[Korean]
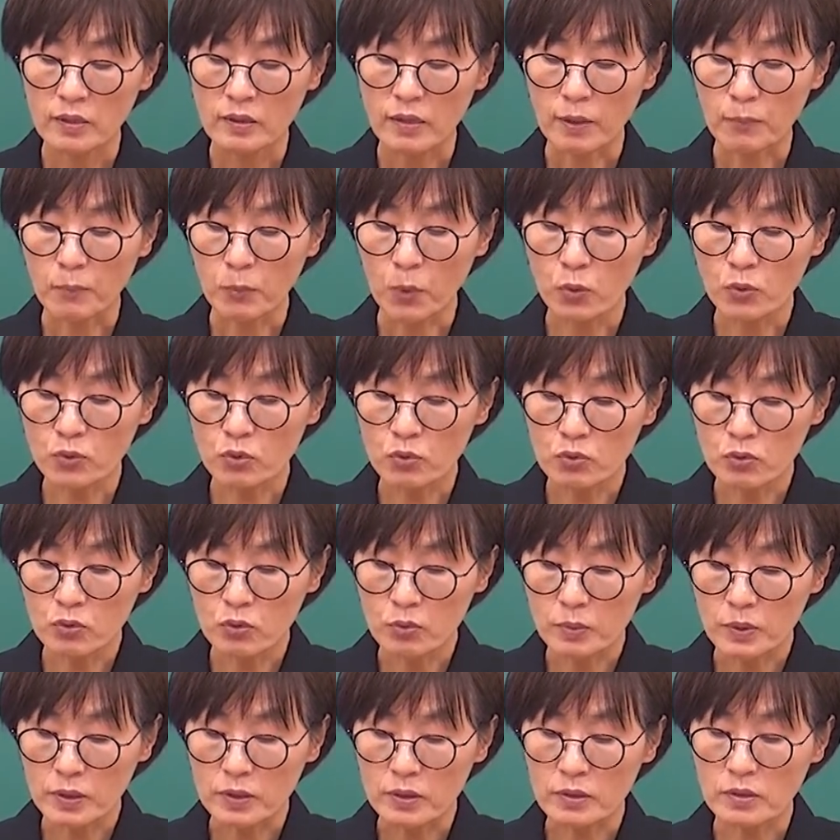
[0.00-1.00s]
자, 모든
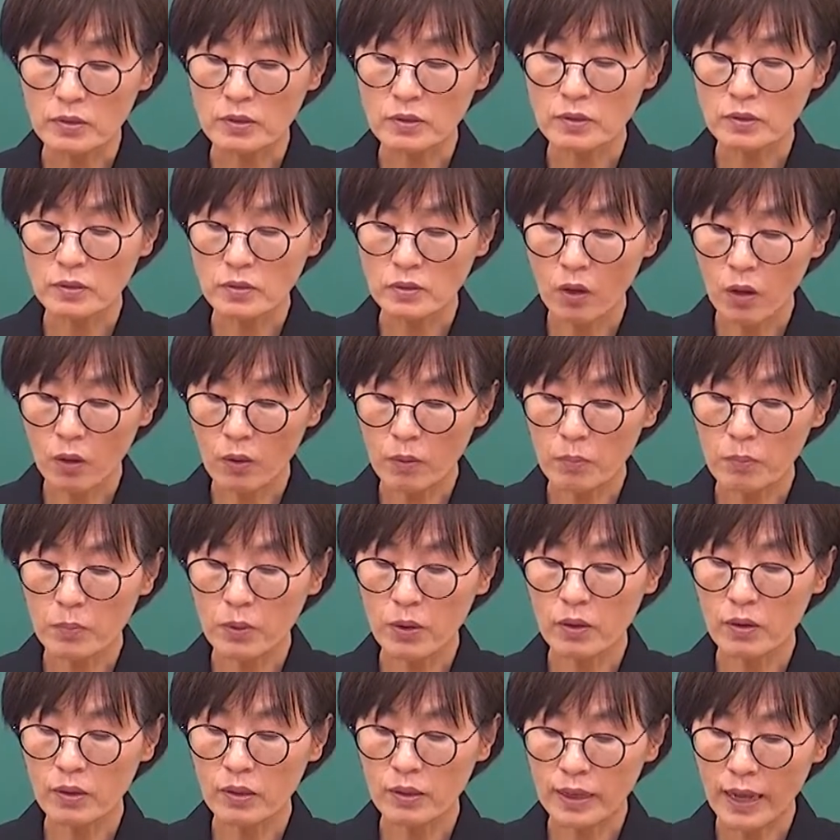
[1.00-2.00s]
국민은
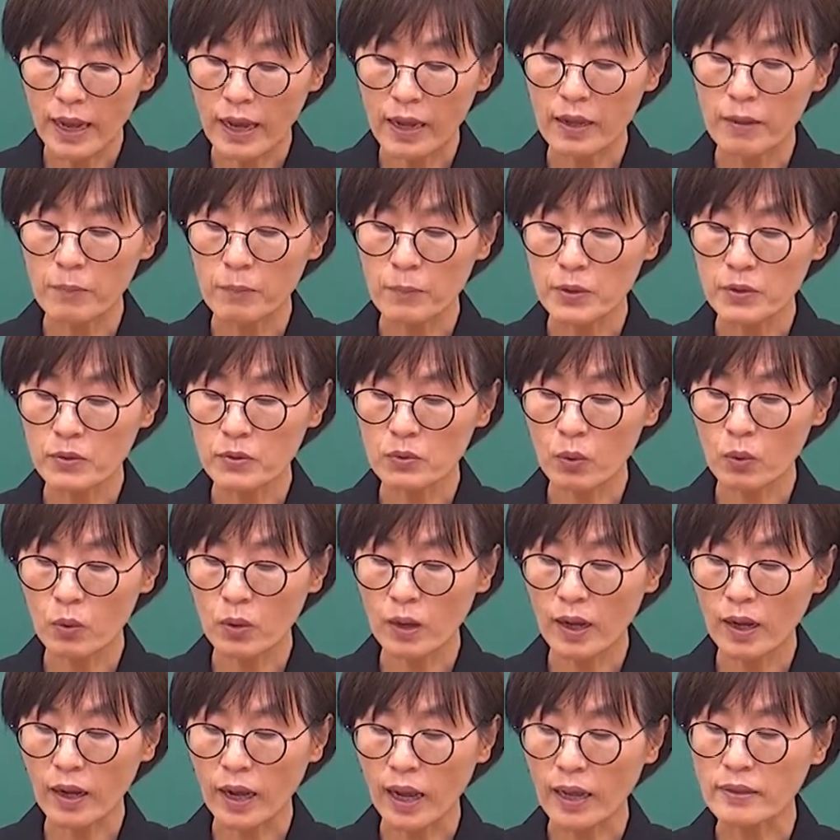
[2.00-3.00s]
성별, 나이,
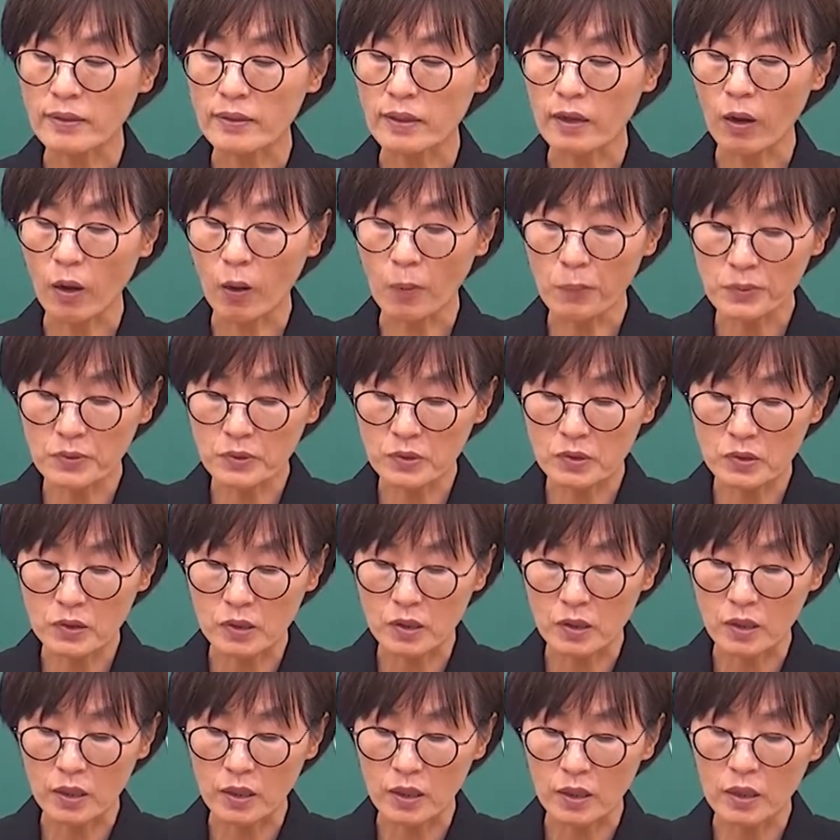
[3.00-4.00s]
민족과
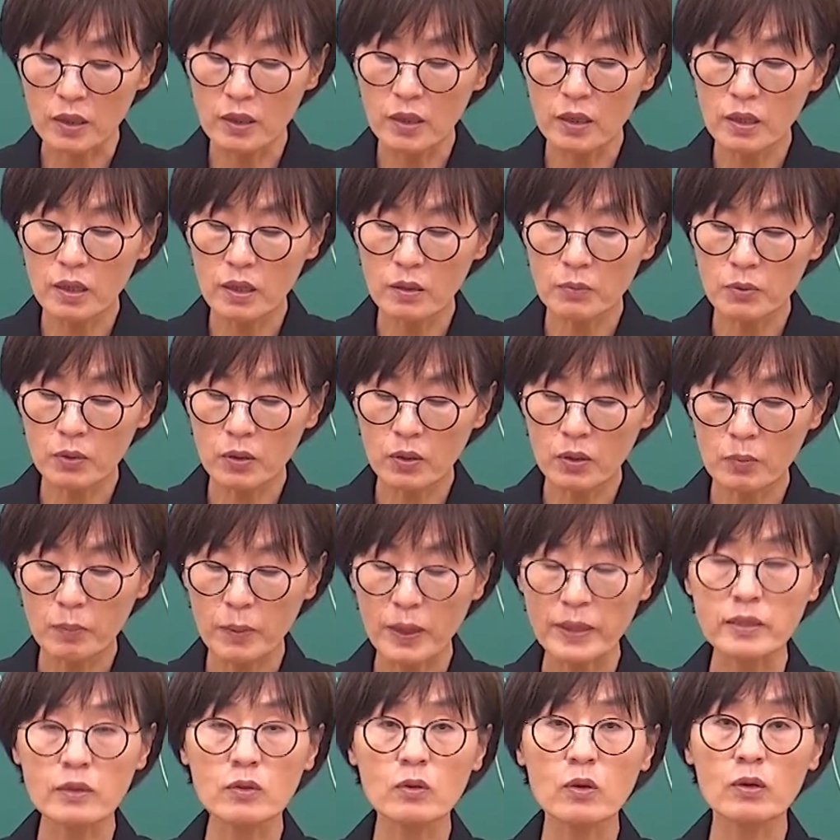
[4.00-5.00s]
관계없이 응급의료를
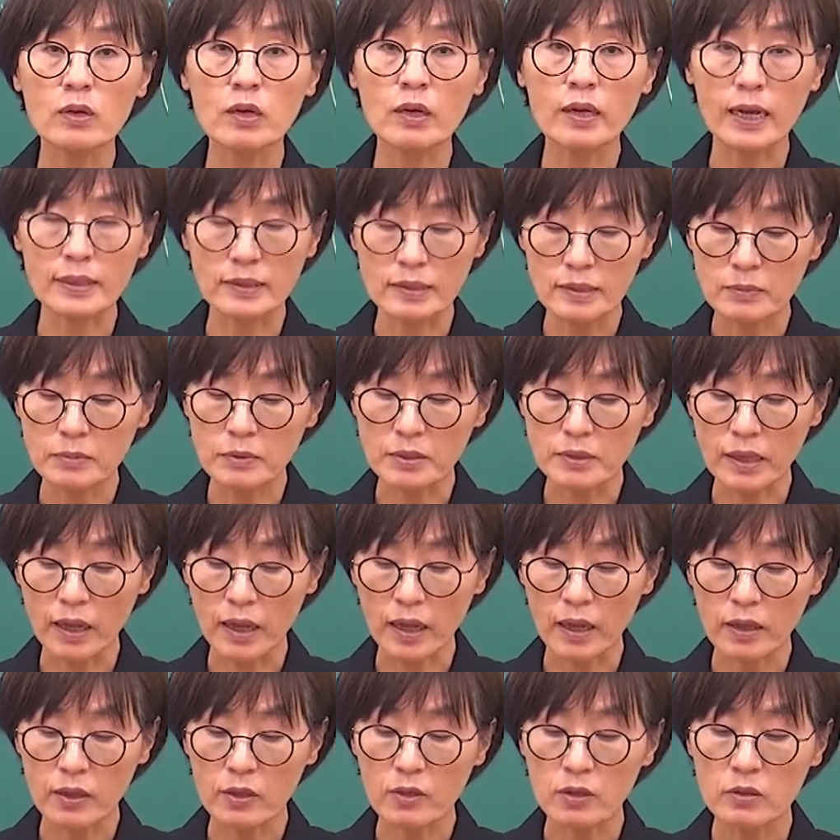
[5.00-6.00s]
받을 권리를
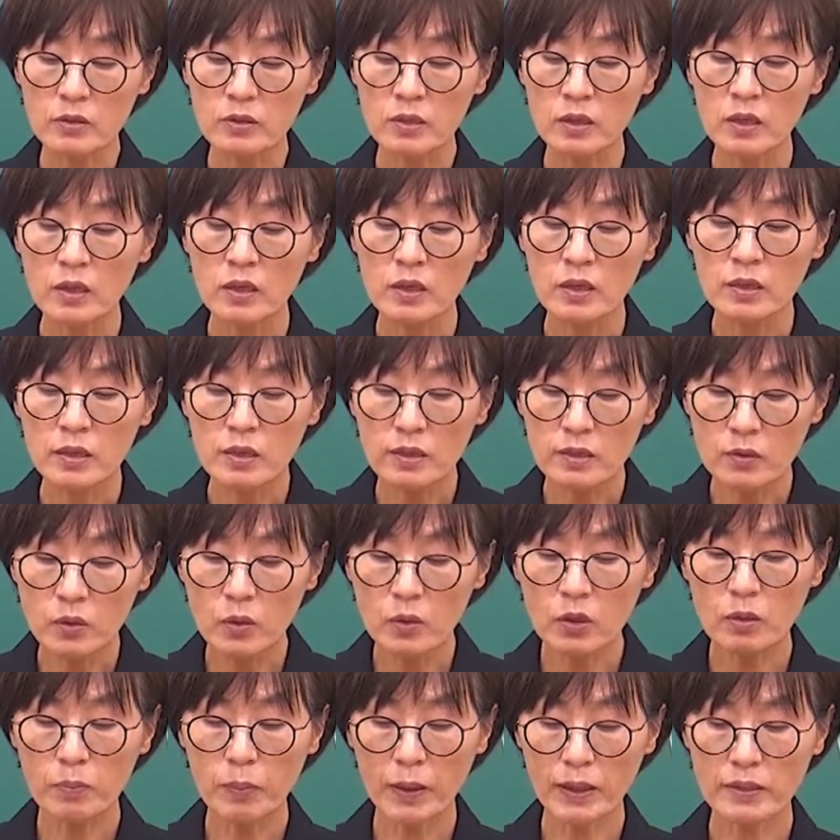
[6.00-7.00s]
갖습니다. 이거는
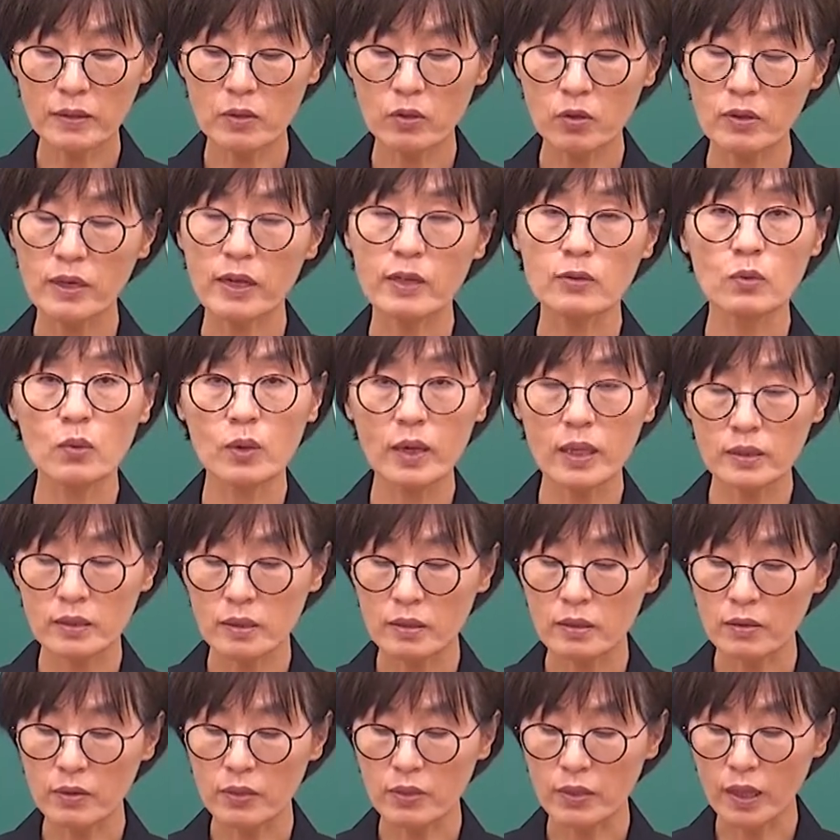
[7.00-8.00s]
의료를 받을 권리랑
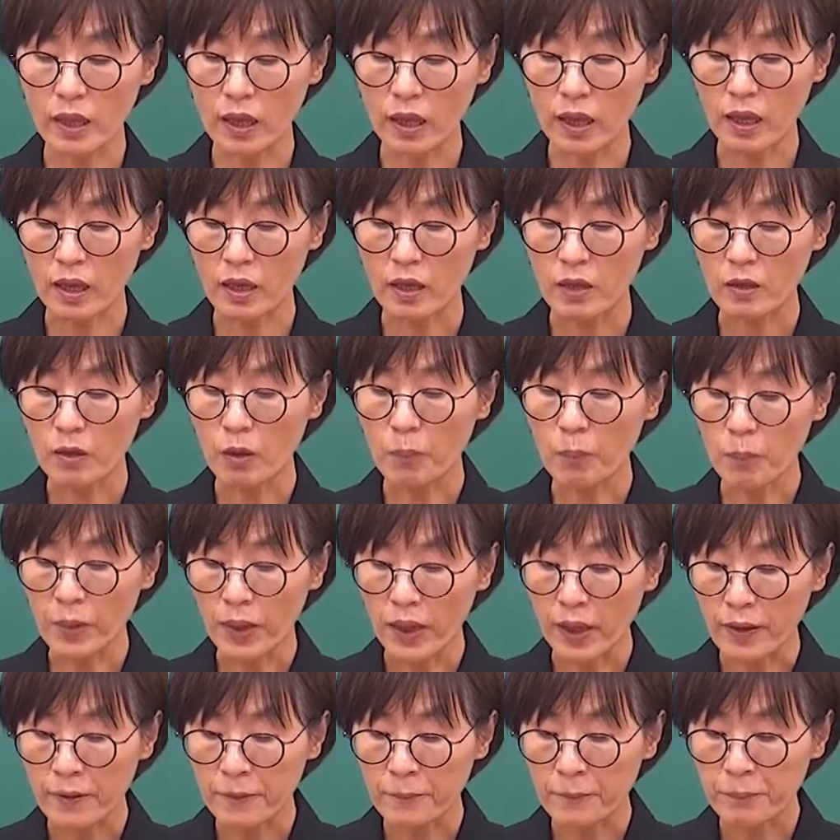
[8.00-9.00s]
똑같은 건데
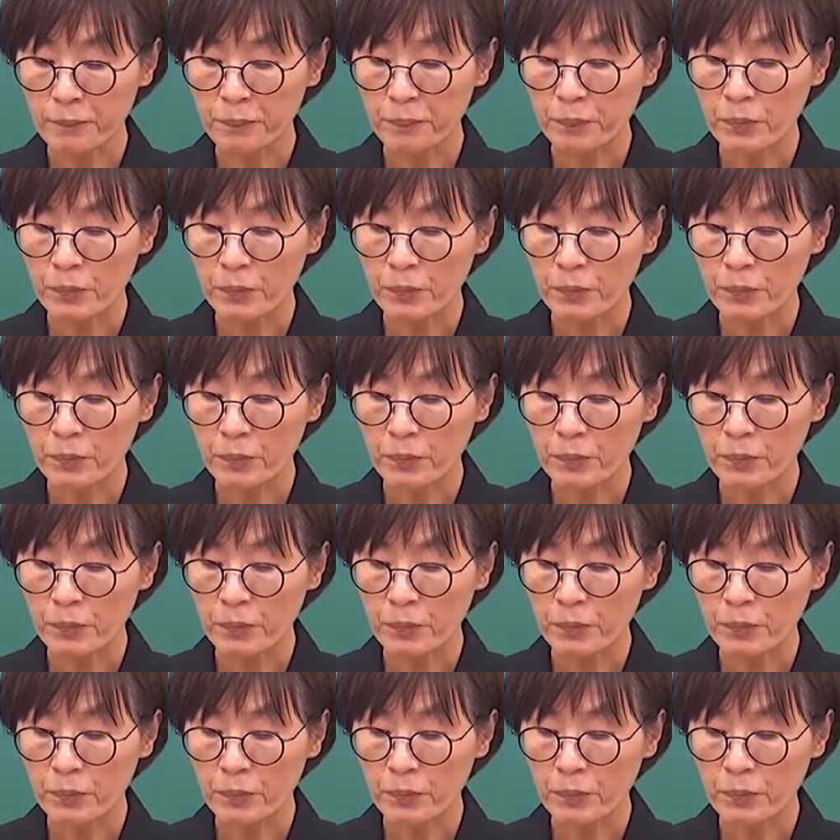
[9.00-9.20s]
옆에